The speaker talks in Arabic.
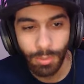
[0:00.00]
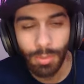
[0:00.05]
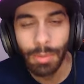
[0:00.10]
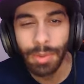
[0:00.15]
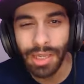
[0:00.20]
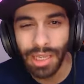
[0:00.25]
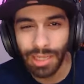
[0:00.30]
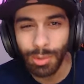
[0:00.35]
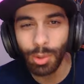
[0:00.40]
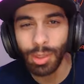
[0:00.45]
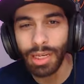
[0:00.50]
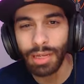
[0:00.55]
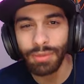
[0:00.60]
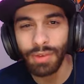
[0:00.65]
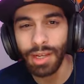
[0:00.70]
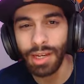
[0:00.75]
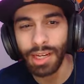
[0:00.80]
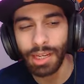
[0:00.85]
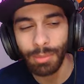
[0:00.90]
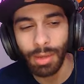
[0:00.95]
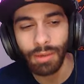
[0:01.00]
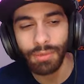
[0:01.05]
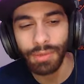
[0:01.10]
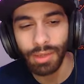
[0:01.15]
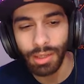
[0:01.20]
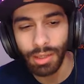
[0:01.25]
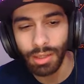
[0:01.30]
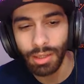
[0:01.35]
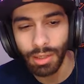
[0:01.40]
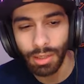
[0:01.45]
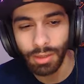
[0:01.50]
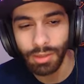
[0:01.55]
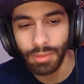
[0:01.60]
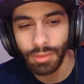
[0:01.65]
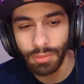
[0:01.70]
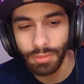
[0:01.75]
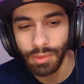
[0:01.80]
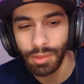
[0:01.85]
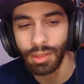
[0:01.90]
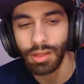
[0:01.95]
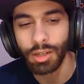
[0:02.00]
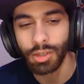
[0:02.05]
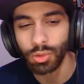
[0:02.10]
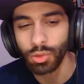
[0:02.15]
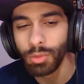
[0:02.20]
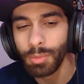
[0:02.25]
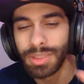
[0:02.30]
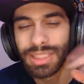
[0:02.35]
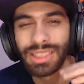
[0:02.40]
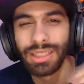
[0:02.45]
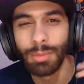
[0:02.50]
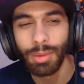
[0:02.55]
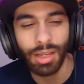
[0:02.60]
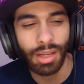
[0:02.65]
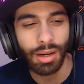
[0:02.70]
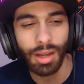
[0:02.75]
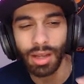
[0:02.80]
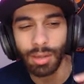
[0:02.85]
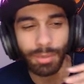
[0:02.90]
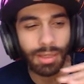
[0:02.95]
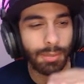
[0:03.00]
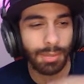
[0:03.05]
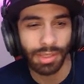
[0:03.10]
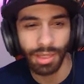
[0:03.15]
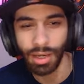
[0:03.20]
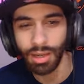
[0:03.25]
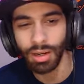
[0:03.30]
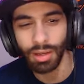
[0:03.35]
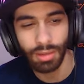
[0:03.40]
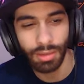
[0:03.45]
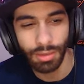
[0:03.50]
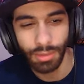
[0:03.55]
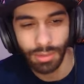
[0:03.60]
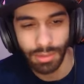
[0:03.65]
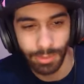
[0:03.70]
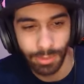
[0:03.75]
هما بيتكلموا كده فعلا يا جماعه في في الكرتون بس الدبلجه العربيه بتغيرها خالص